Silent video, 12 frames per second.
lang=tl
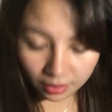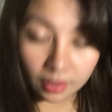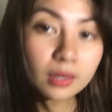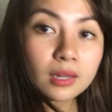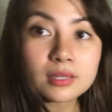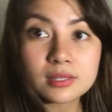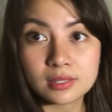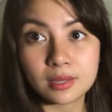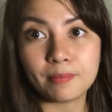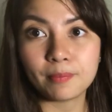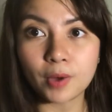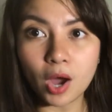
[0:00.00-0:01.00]
That is the
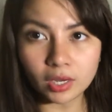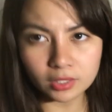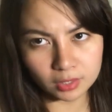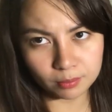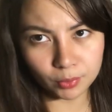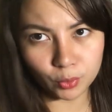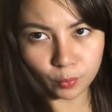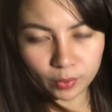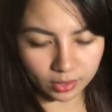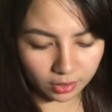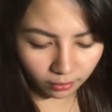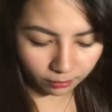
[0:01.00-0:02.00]
pocket number
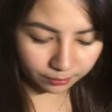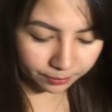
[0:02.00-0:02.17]
one.